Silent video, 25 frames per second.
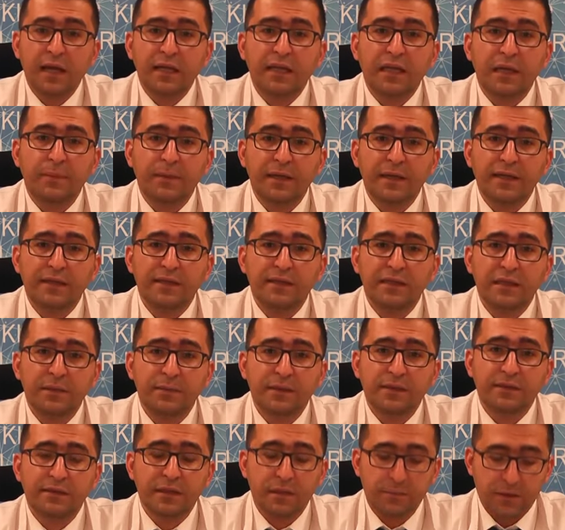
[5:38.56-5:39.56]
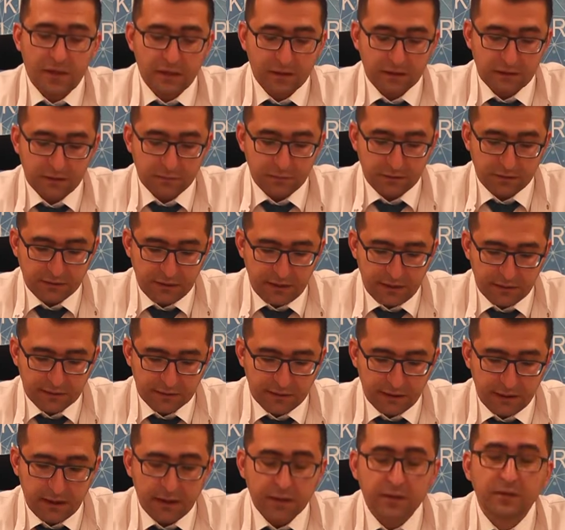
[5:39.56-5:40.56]
Gebelik diyabetine baktığımızda
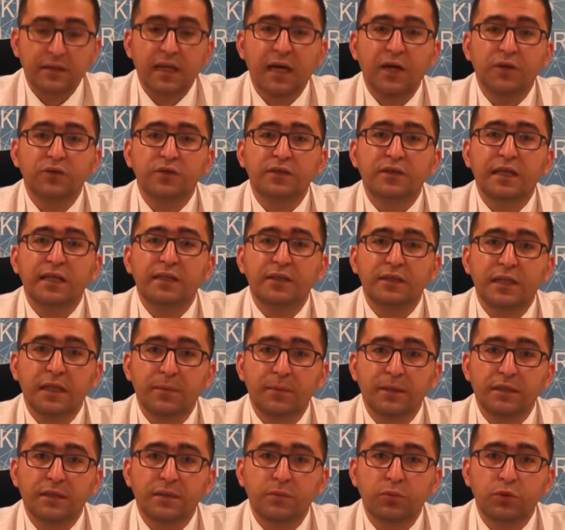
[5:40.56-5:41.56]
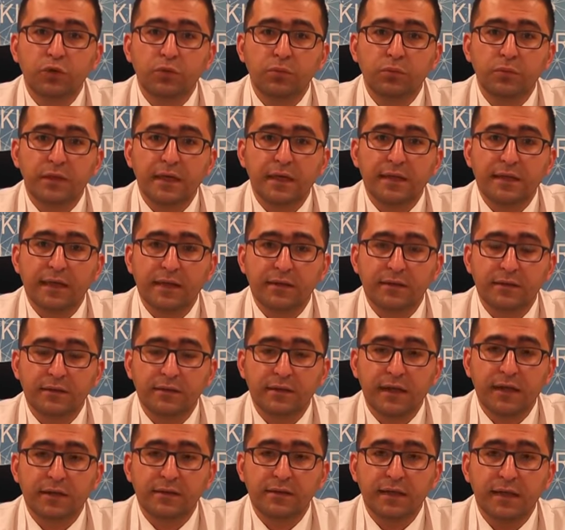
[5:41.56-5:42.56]
ise daha önceden diyabeti bulunmayan
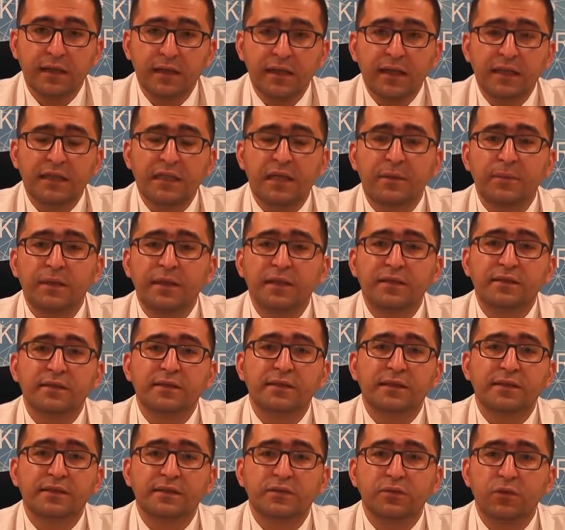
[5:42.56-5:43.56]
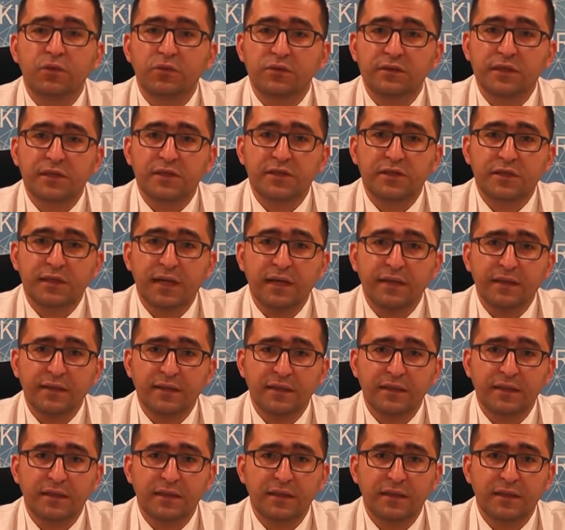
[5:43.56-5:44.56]
kadınlarda gebelik sırasında ortaya çıkan
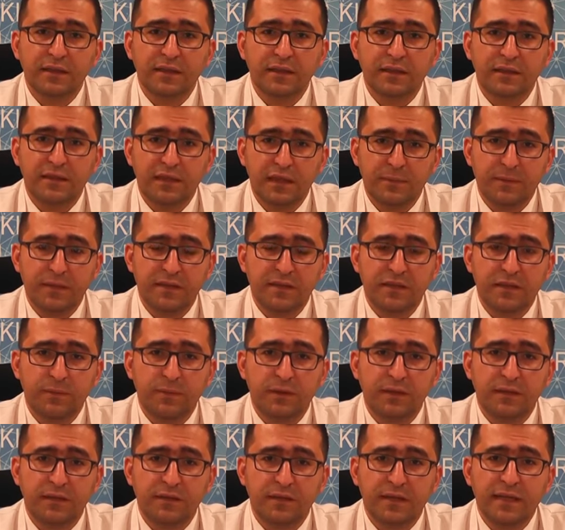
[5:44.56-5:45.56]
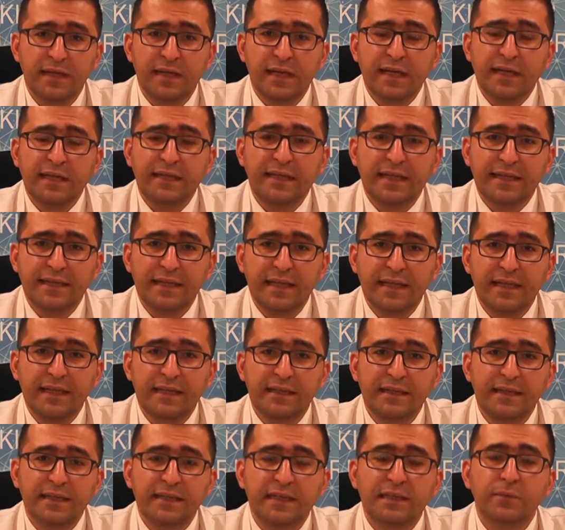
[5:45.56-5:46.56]
e, diyabet tipidir.
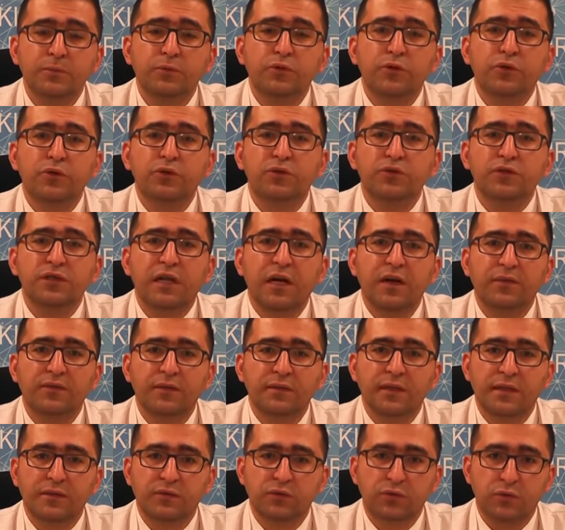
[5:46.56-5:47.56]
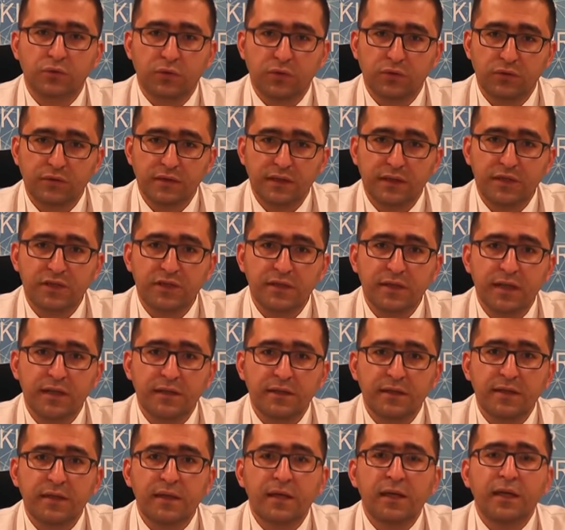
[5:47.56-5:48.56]
Genellikle 24. haftadan sonra ortaya
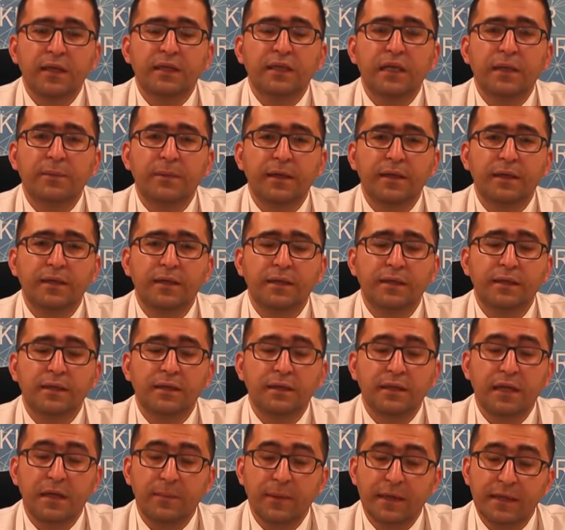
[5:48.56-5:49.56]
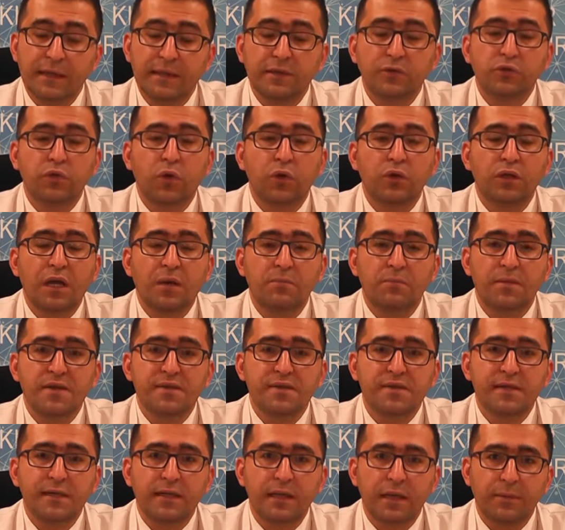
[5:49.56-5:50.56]
çıkar. Gebel, e, gebeliğin
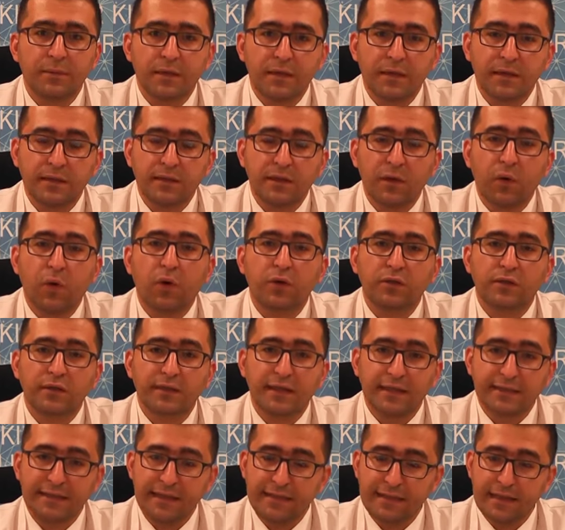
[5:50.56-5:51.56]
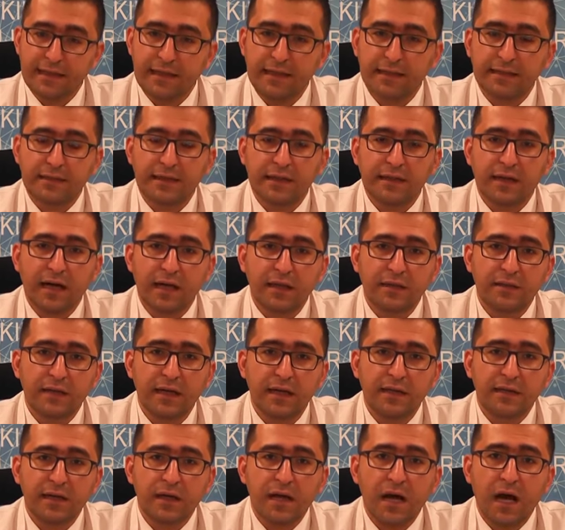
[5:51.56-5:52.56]
sonlanması ile birlikte ortadan genellikle
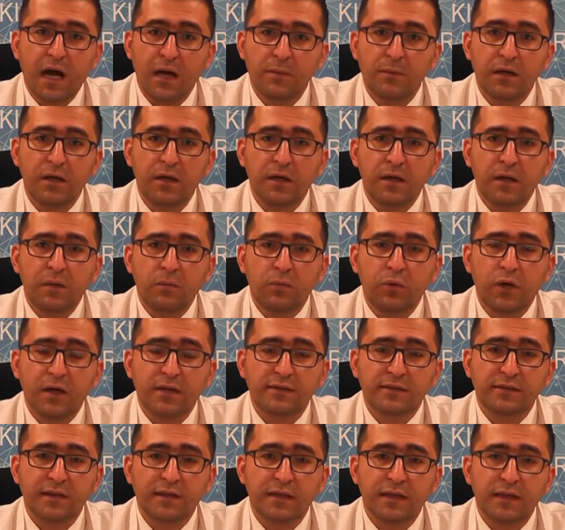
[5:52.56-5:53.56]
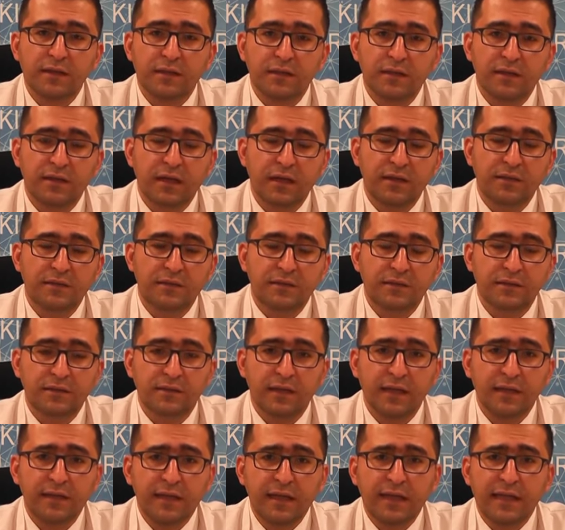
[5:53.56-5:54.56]
kalkar ama bu hastalar e,
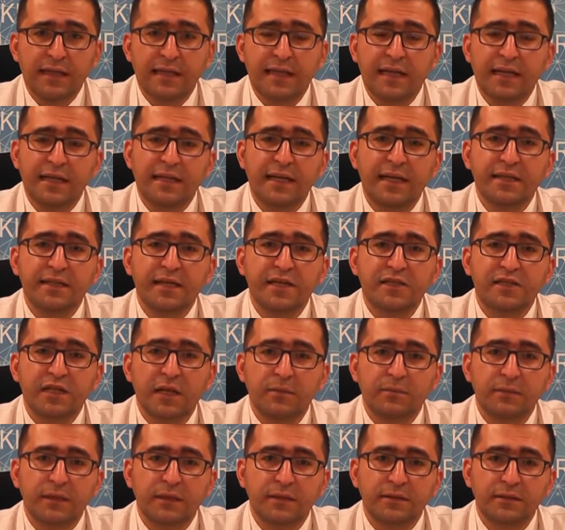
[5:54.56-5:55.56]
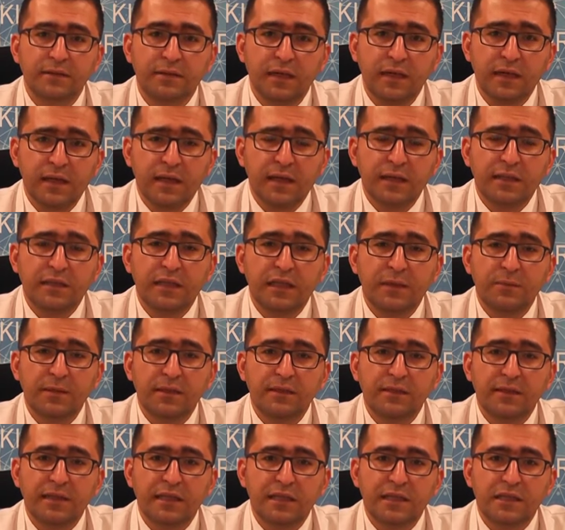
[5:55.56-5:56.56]
açısından ilerleyen yaşamlarında
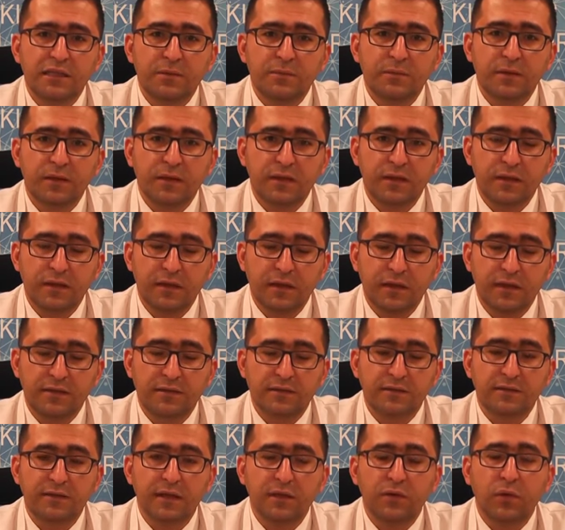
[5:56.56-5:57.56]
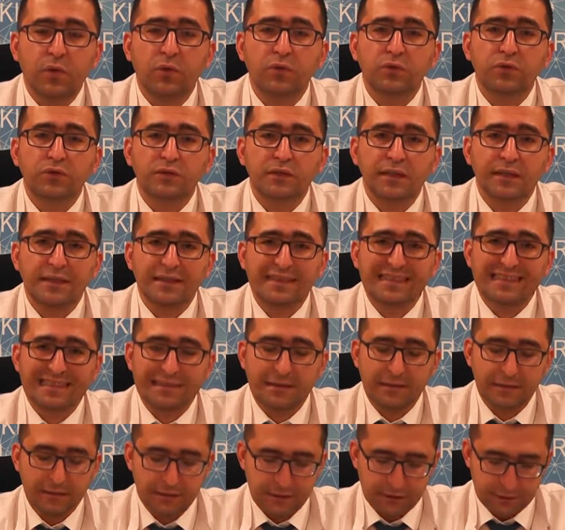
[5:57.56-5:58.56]
diyabet gelişimi e, açısından oldukça
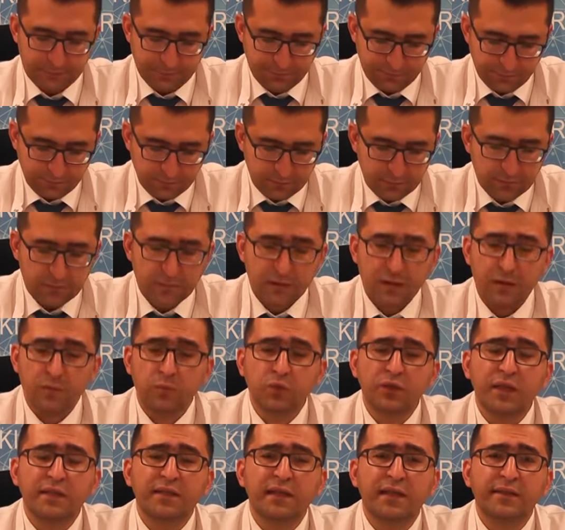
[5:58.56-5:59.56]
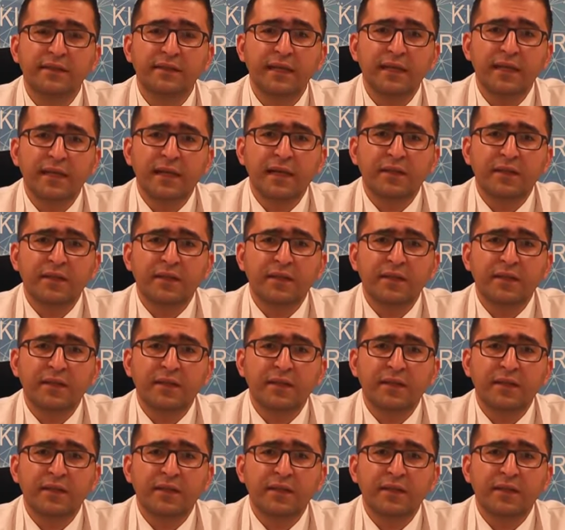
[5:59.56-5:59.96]
risklidir. Bu nedenle